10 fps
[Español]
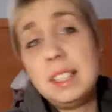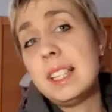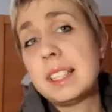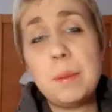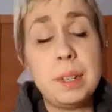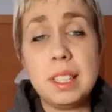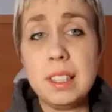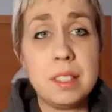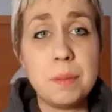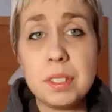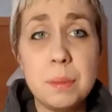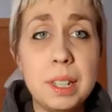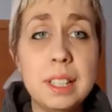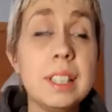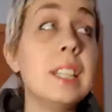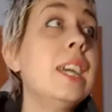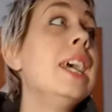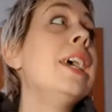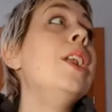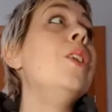Ya está perdidísimo ese maletín.
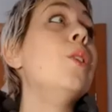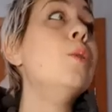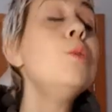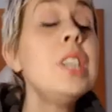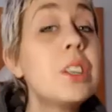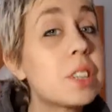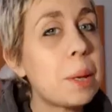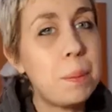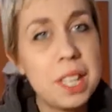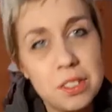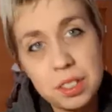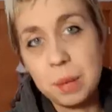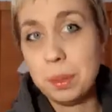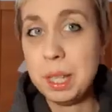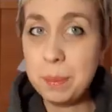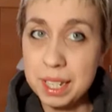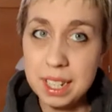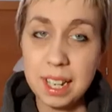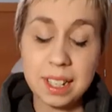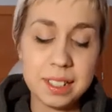Lo único que pienso que puede
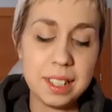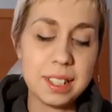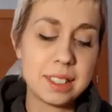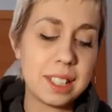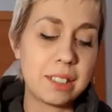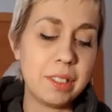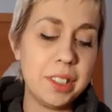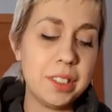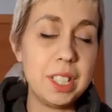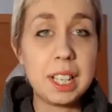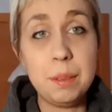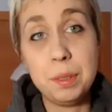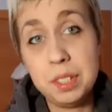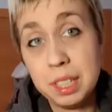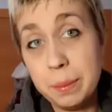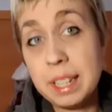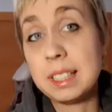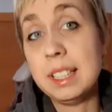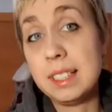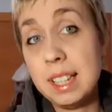pasar es que cuando llegue el Money in the
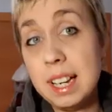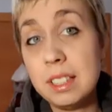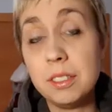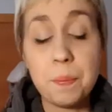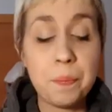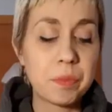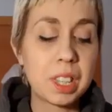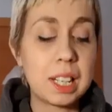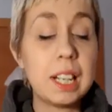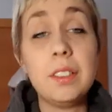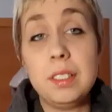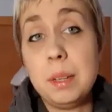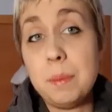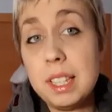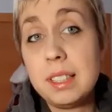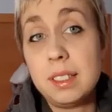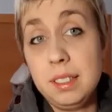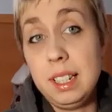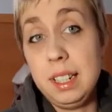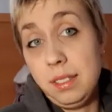Bank de este año, claro, Demis,
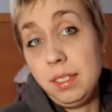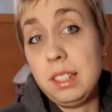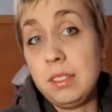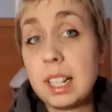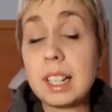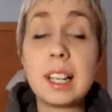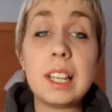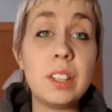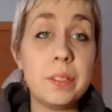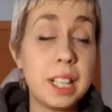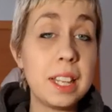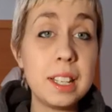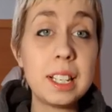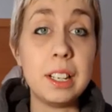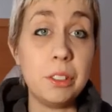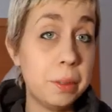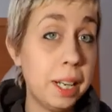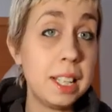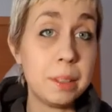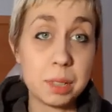si no lo ha canjeado, le van a decir que no
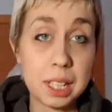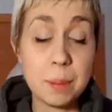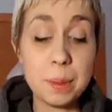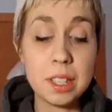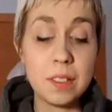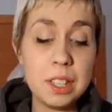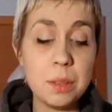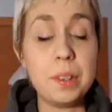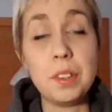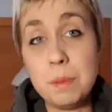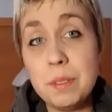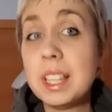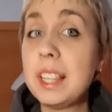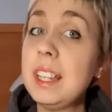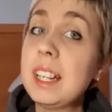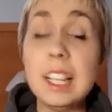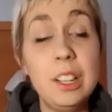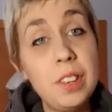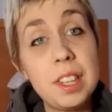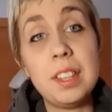vale, porque ya ha pasado el año, pero Demis va a decir que
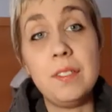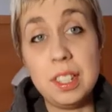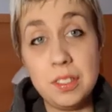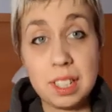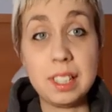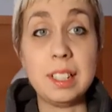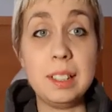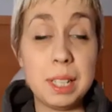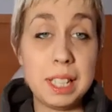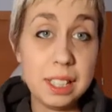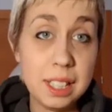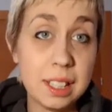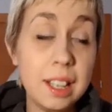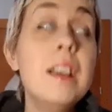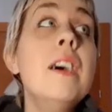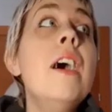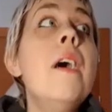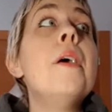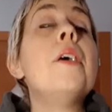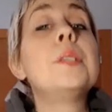no hace un año que tiene el maletín.
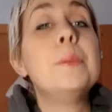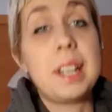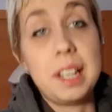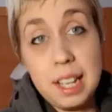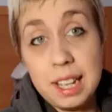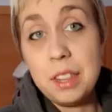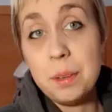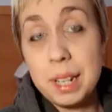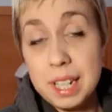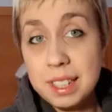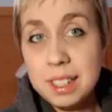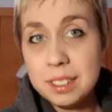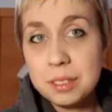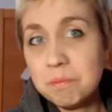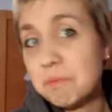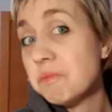¿Os imagináis que hay dos maletines?